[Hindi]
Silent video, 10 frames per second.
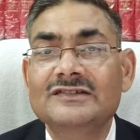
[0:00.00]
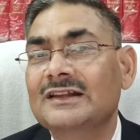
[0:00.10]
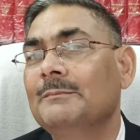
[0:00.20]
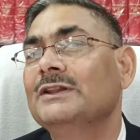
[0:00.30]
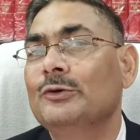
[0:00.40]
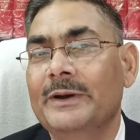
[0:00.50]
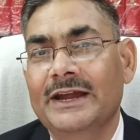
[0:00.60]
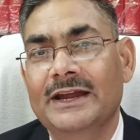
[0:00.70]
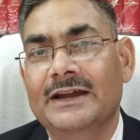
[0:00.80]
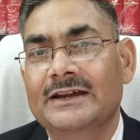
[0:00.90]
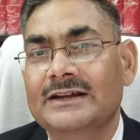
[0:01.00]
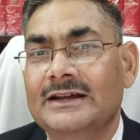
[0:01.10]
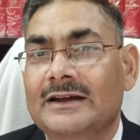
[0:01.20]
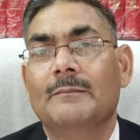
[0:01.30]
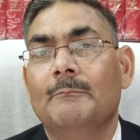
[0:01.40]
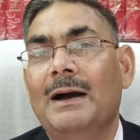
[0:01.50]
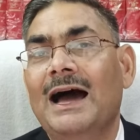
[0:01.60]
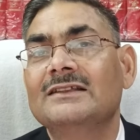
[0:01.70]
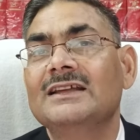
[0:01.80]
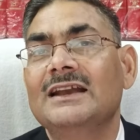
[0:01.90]
इस संबंध में
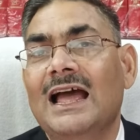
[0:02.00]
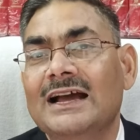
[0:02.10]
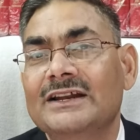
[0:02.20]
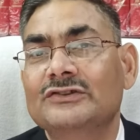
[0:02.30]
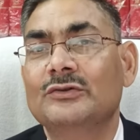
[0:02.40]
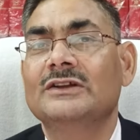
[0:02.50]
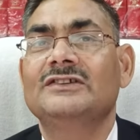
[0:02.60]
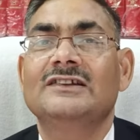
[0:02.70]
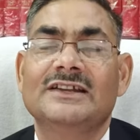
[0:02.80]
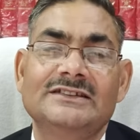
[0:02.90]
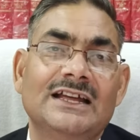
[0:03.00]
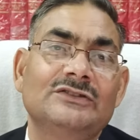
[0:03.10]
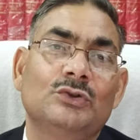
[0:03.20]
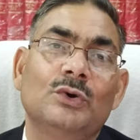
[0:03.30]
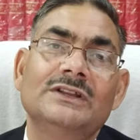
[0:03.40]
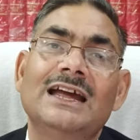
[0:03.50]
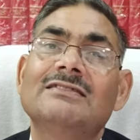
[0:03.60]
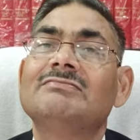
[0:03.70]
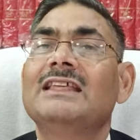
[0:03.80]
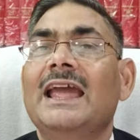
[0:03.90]
भारतीय नागरिक सुरक्षा संहिता
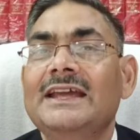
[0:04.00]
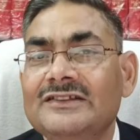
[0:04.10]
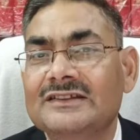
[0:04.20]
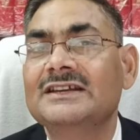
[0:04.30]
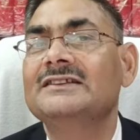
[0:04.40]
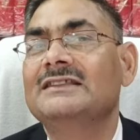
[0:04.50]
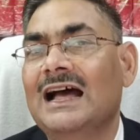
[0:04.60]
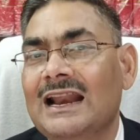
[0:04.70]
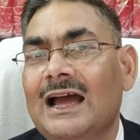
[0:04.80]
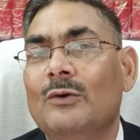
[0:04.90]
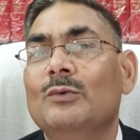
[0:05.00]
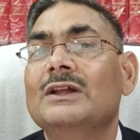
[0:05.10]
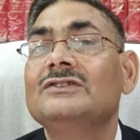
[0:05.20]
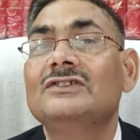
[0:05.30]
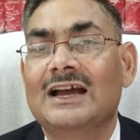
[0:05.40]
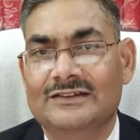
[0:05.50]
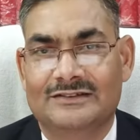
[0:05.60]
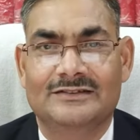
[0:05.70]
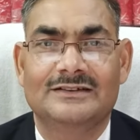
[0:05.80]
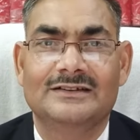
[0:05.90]
2023 की धारा
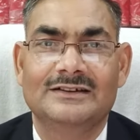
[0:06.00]
उनचास